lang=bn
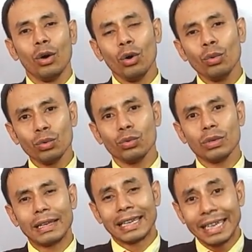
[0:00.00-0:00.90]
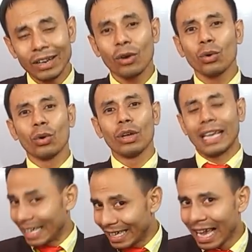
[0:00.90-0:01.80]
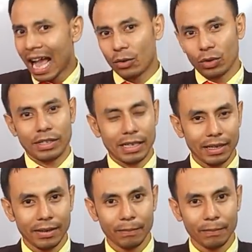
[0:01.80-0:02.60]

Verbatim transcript: ও গিরকু গই কিয়া করেছে